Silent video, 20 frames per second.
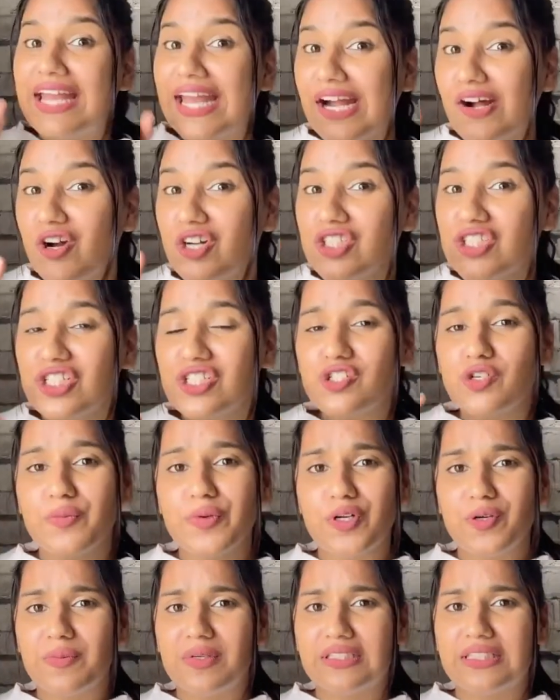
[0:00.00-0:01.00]
एक और चीज जो
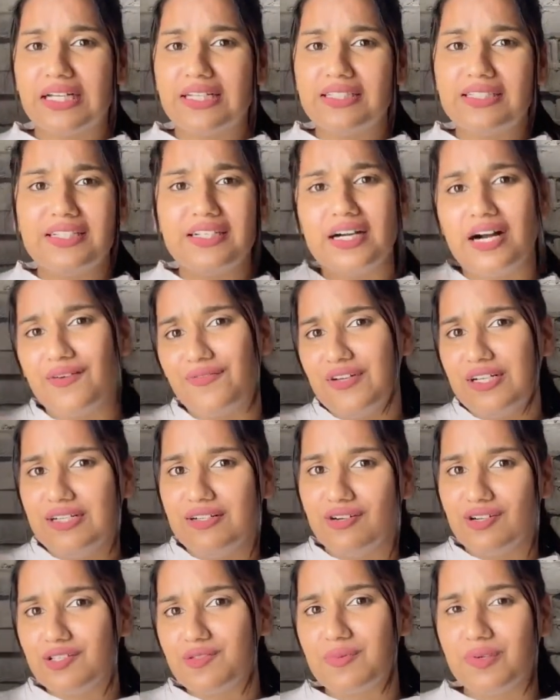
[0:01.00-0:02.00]
मेरे को बतानी थी काफी
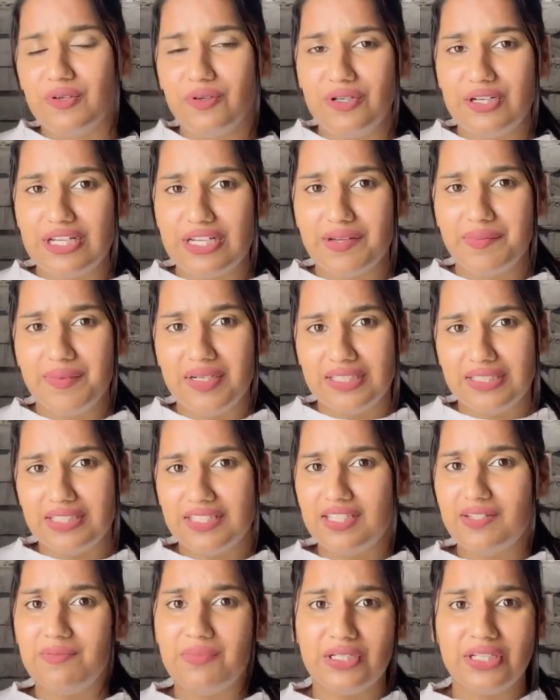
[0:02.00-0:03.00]
गर्ल्स मेरे को डीएम करते
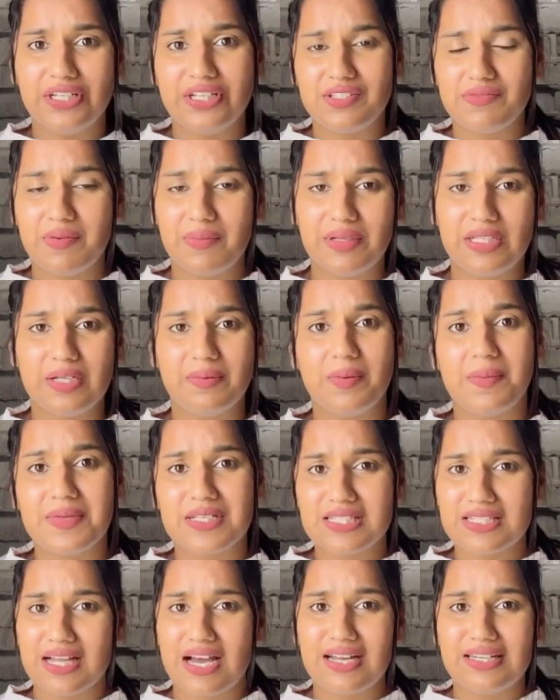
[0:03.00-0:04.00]
कि पीरियड्स में मतलब हमें
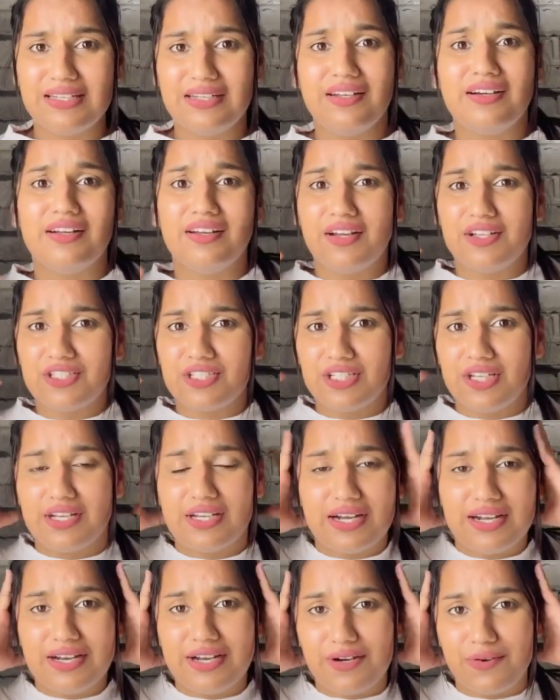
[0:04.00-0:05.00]
स्नान नहीं करना चाहिए
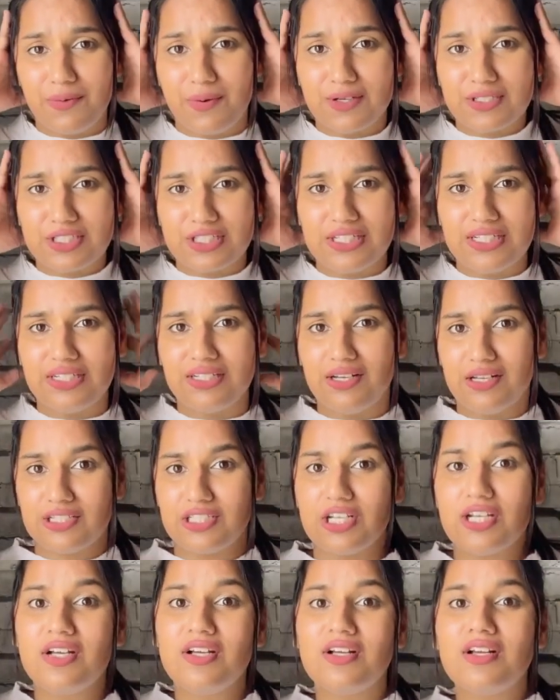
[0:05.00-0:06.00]
या हेड वॉश नहीं करना
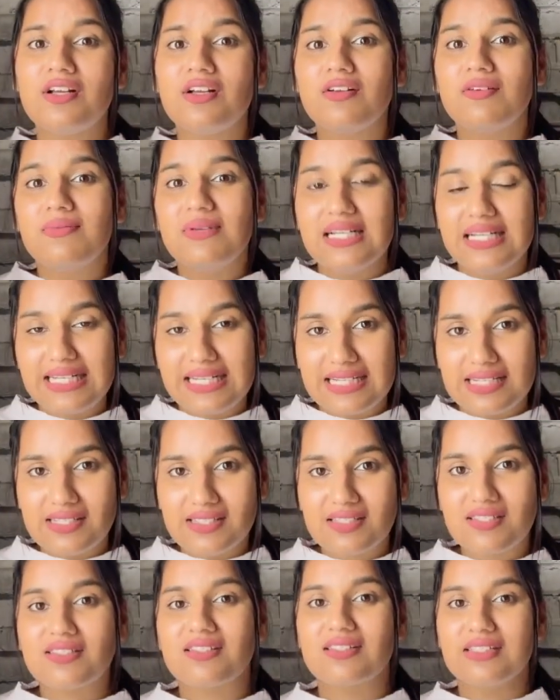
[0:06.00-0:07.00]
चाहिए प्लीज
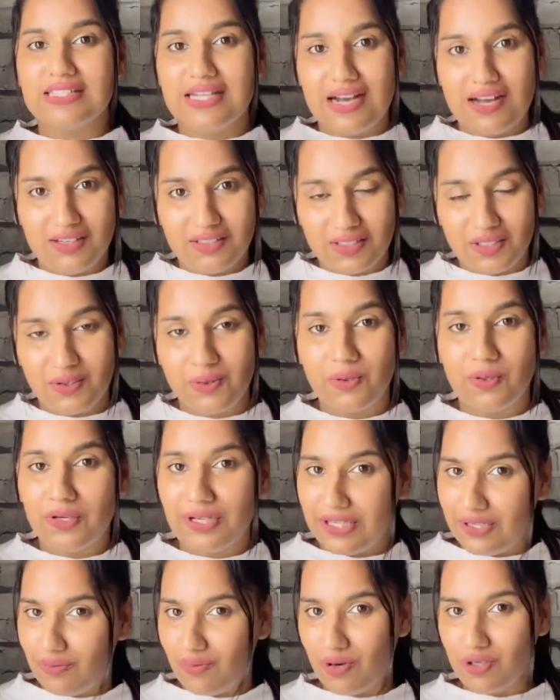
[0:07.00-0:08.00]
स्नान करो
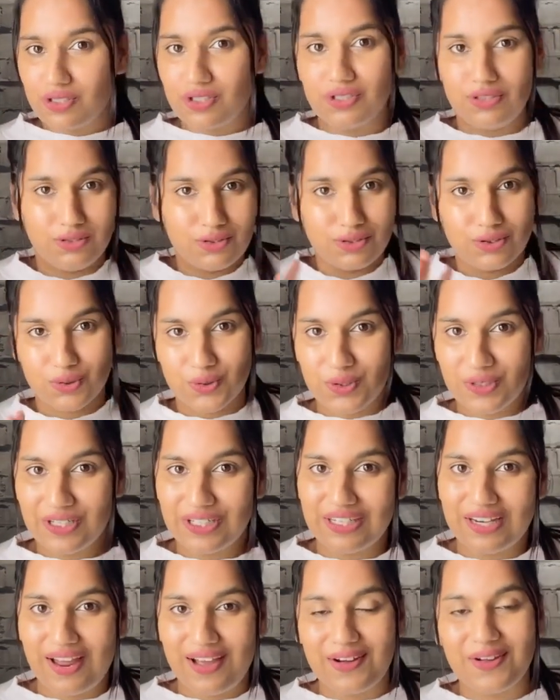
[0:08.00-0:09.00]
हेड वॉश करो जो
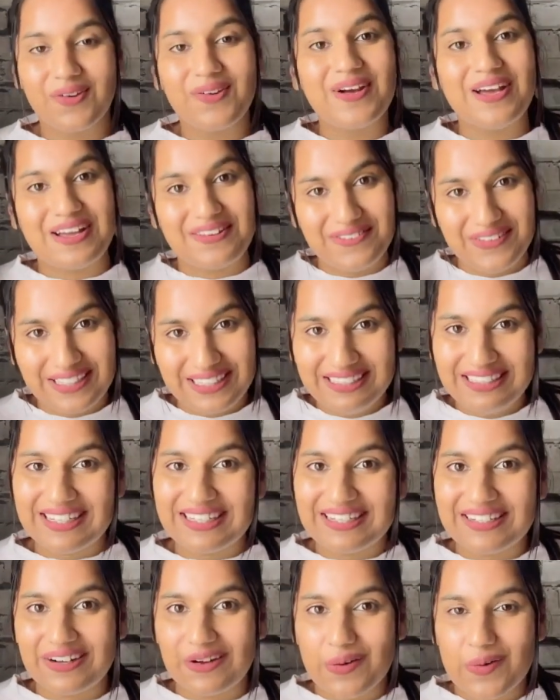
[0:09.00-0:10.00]
करना है करो एवरी डे
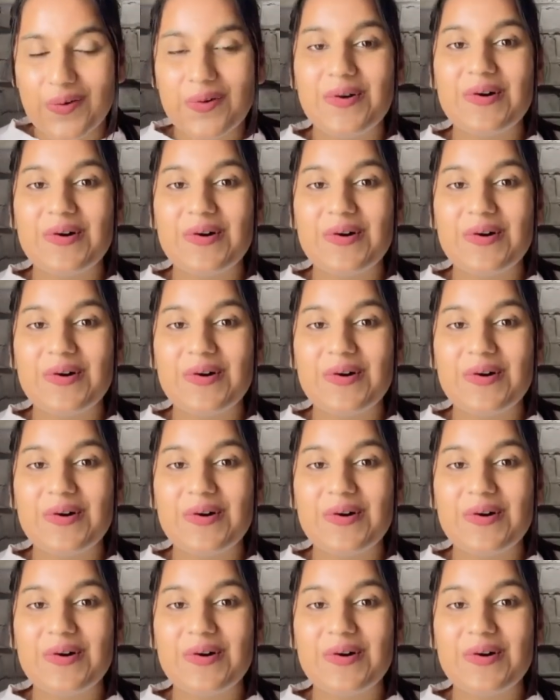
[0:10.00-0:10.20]
करो